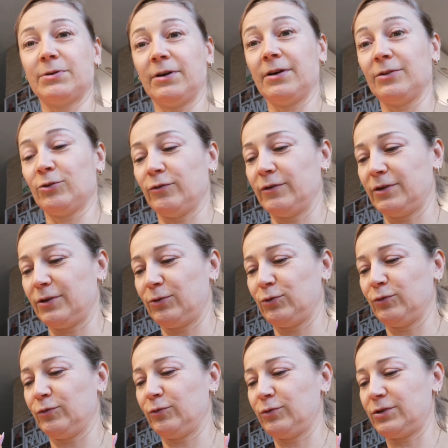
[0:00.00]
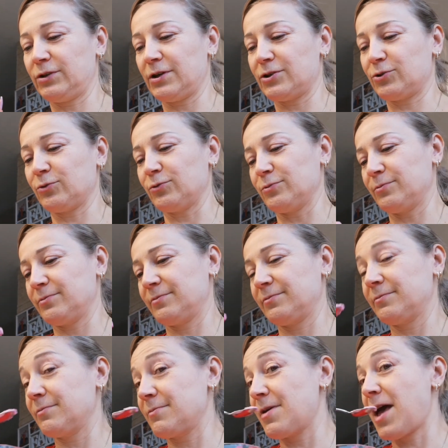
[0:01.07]
приготовить такую вкусняшку.
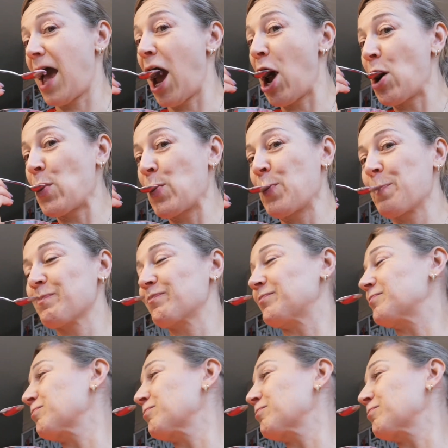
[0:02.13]
Mm. Ну,